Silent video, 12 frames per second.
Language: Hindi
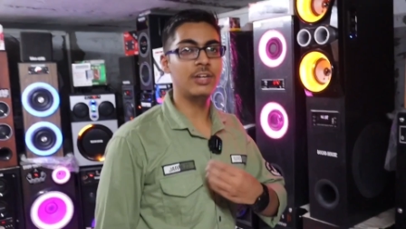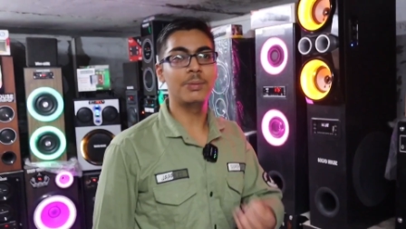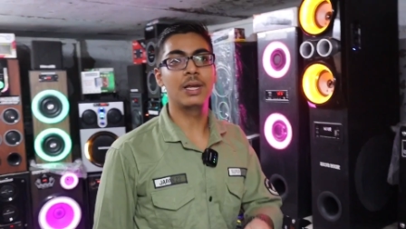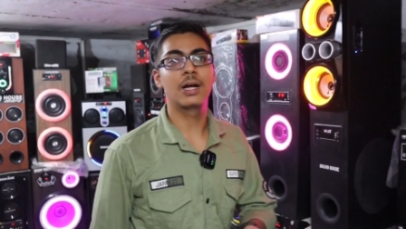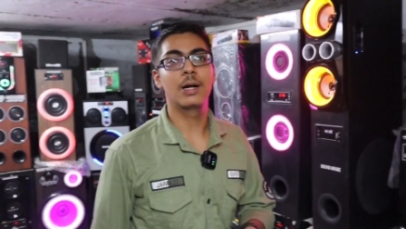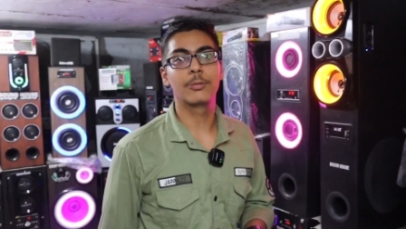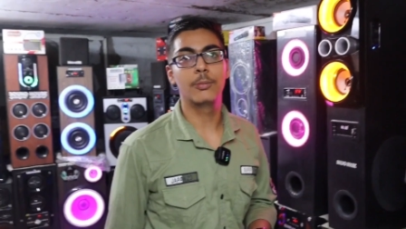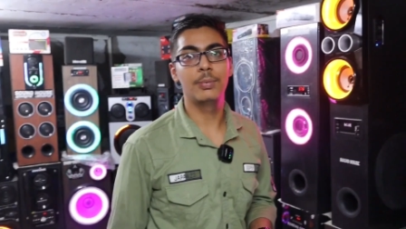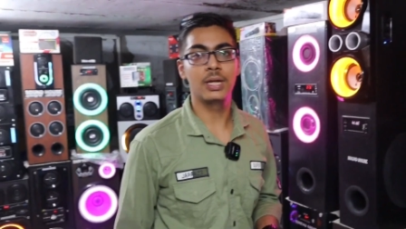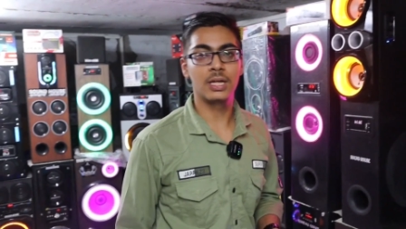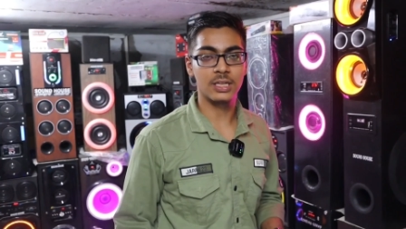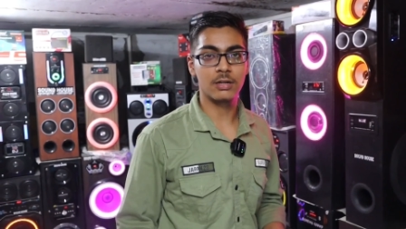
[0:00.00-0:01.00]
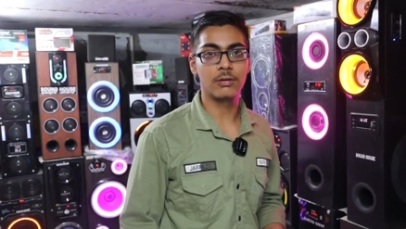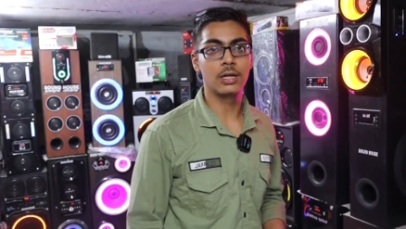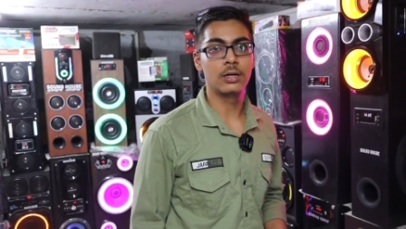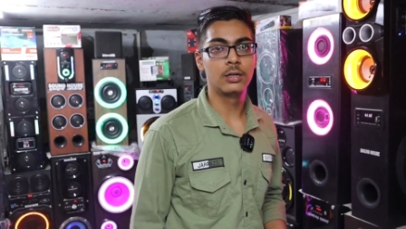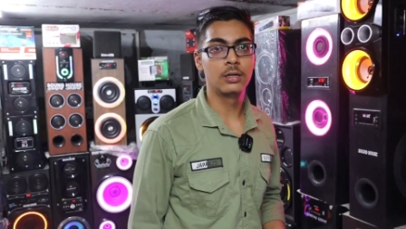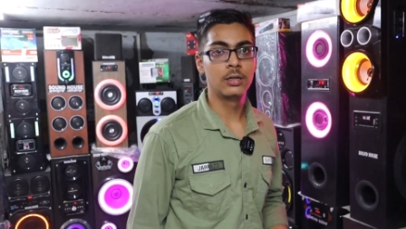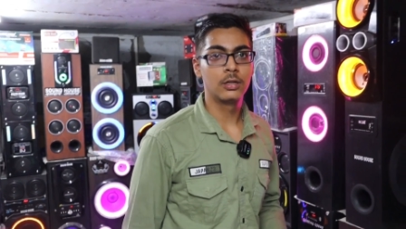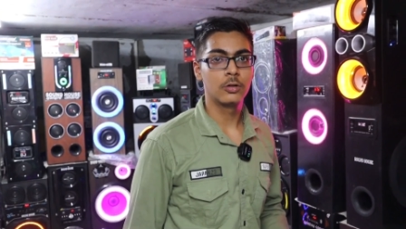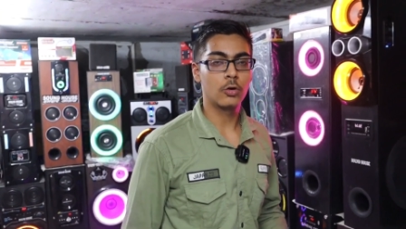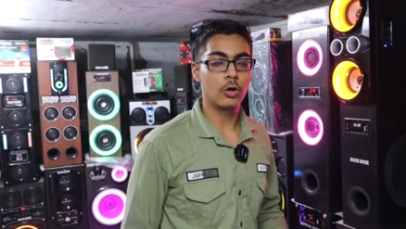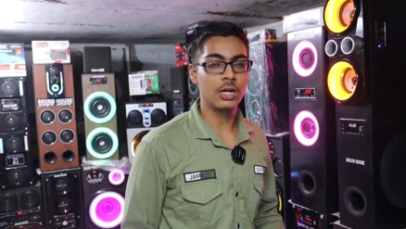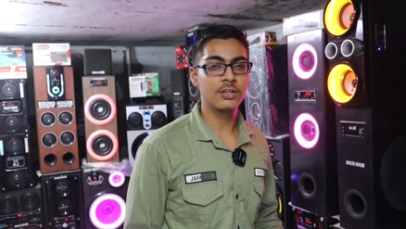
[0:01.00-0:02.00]
में फ्री मिलेगा आपको बिना तार वाला अच्छा
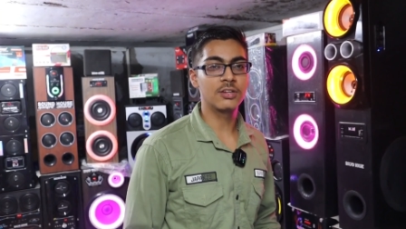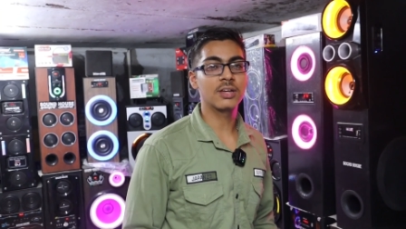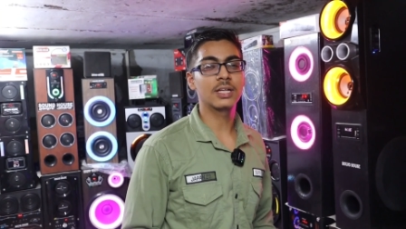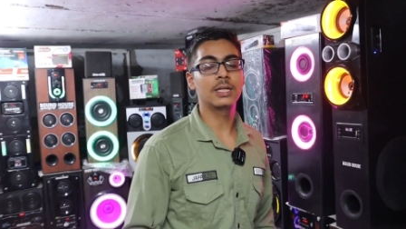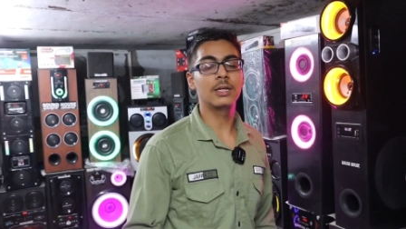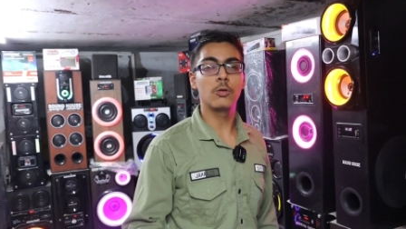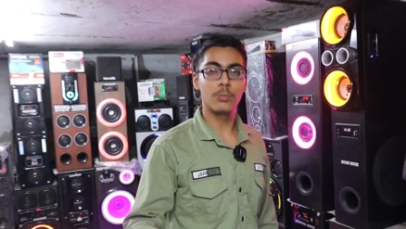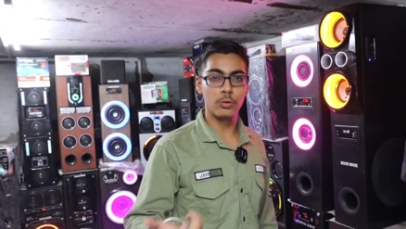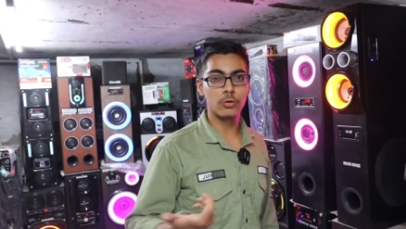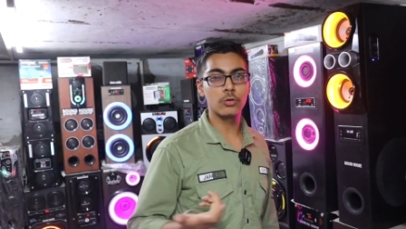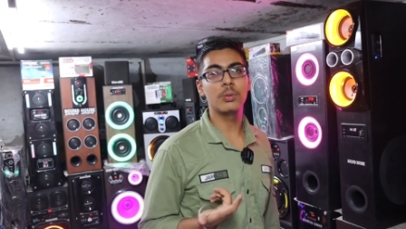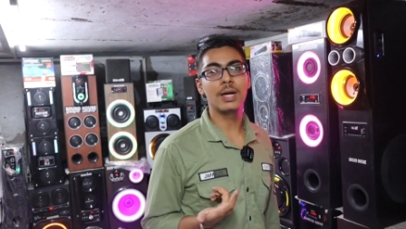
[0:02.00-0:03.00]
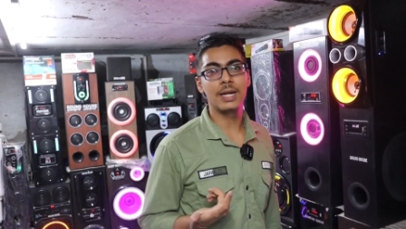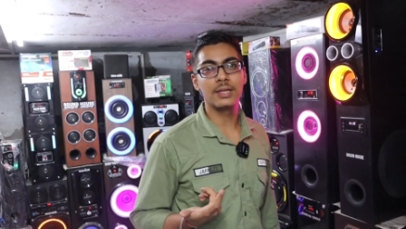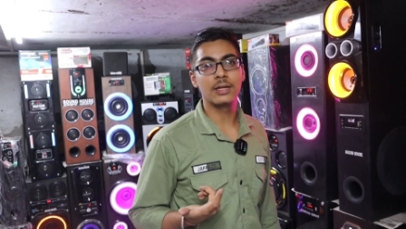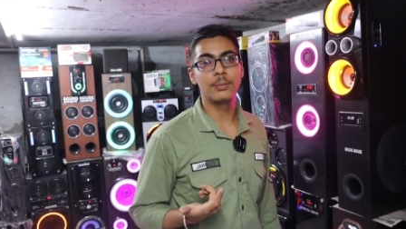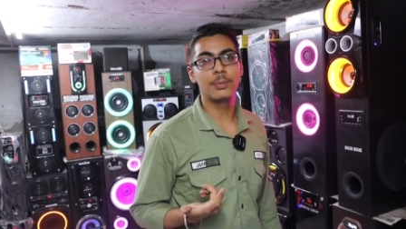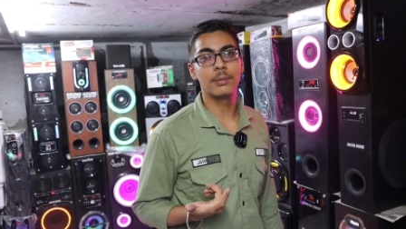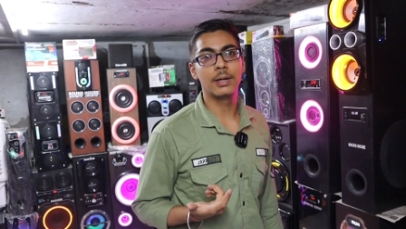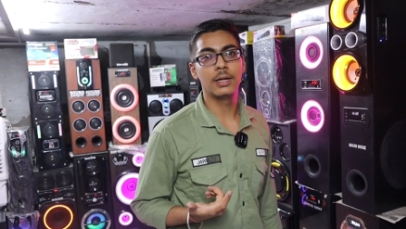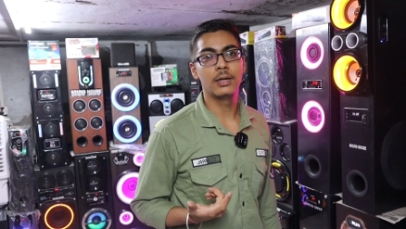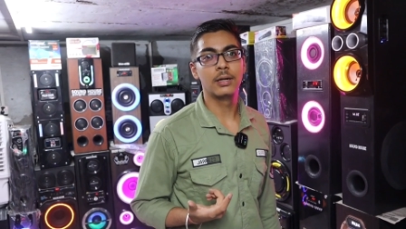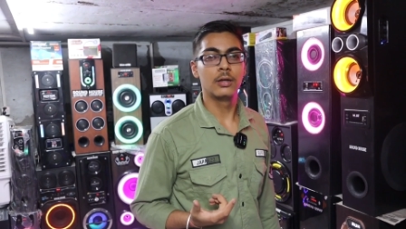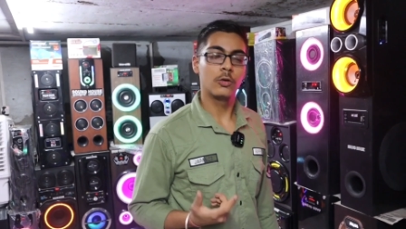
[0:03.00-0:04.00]
अच्छा कॉर्डलेस जैसे कहते हैं लोग ब्लूटूथ भी कर लेते हैं अभी
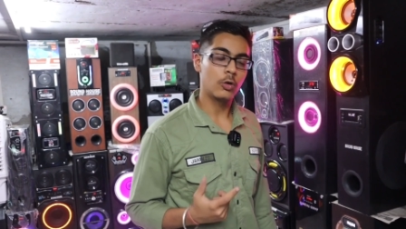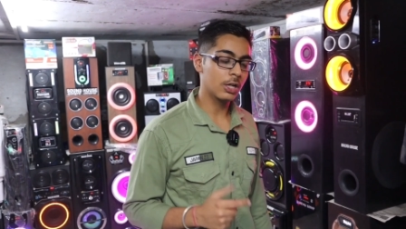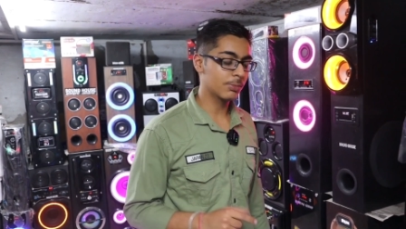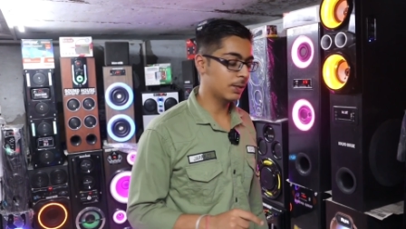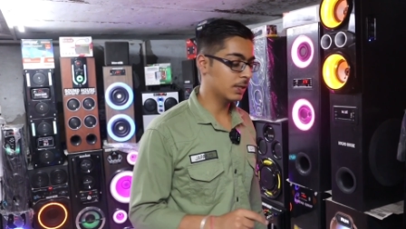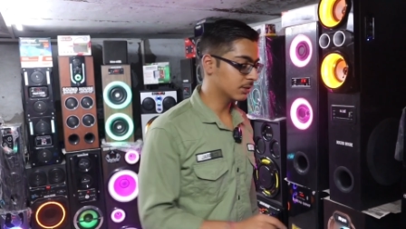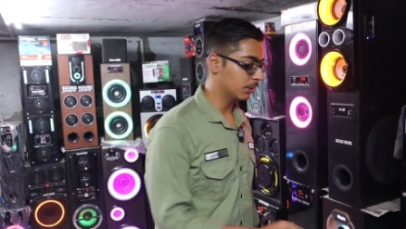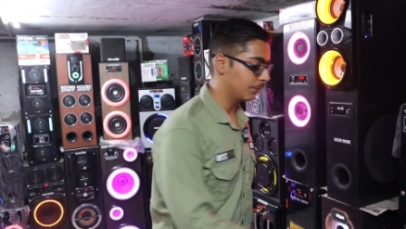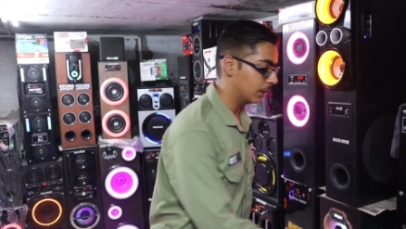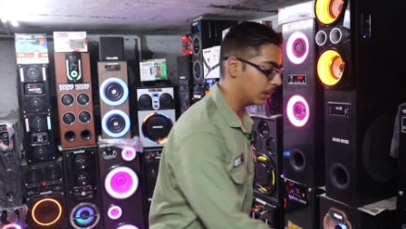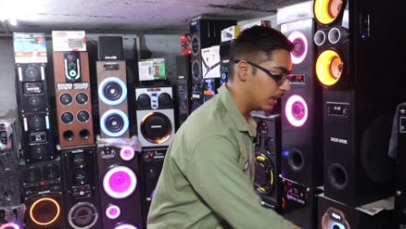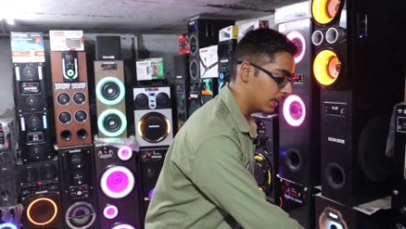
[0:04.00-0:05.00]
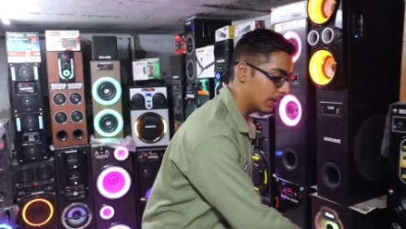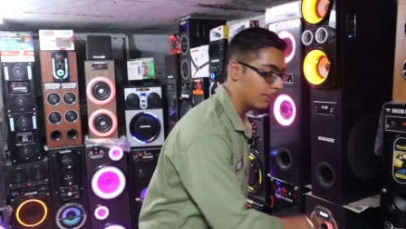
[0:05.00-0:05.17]
कॉर्डलेस माइक साथ मिलेगा